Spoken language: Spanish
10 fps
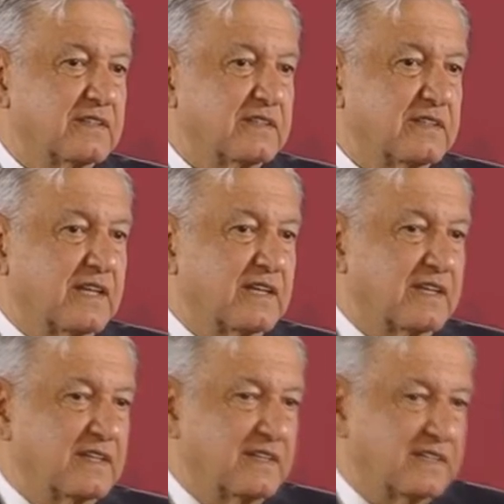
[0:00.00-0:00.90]
nada
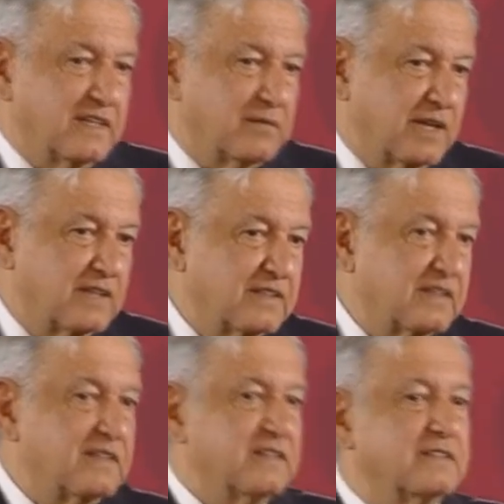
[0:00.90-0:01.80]
de dicta
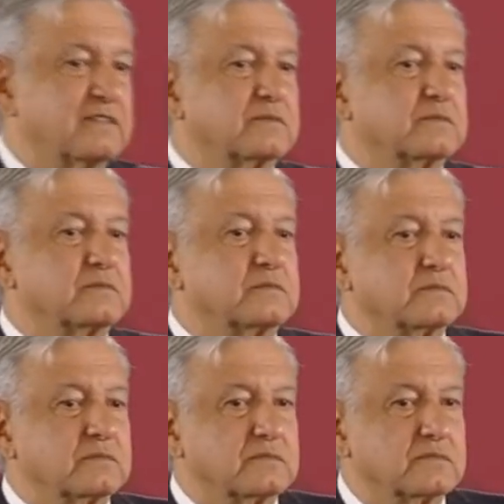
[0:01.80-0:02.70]
blanda,
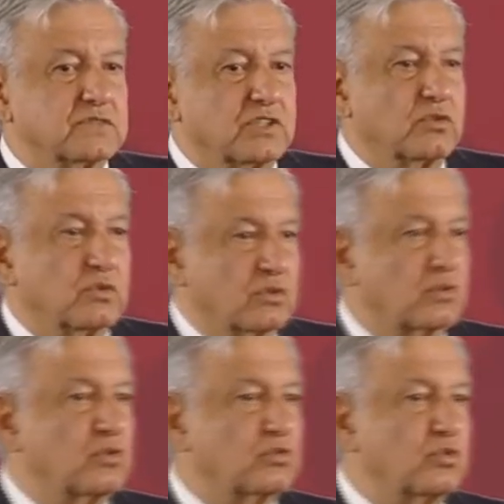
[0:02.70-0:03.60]
sino
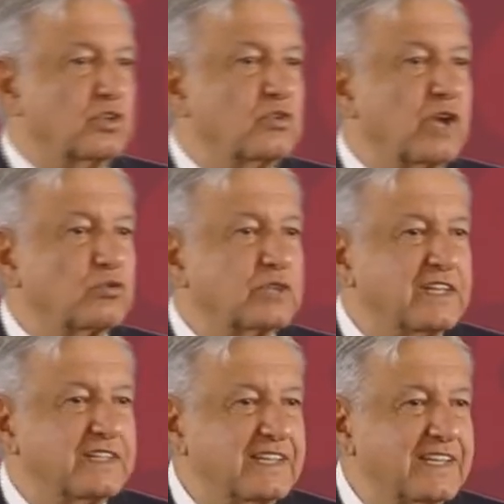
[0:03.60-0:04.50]
construir una
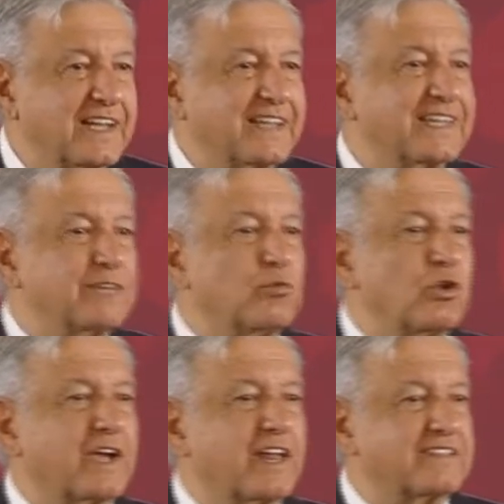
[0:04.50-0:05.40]
auténtica
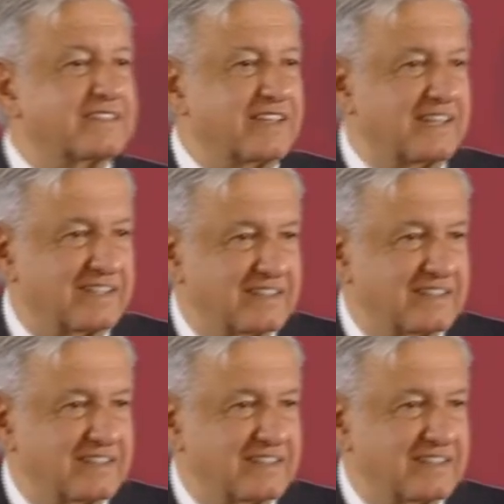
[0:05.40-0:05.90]
democracia.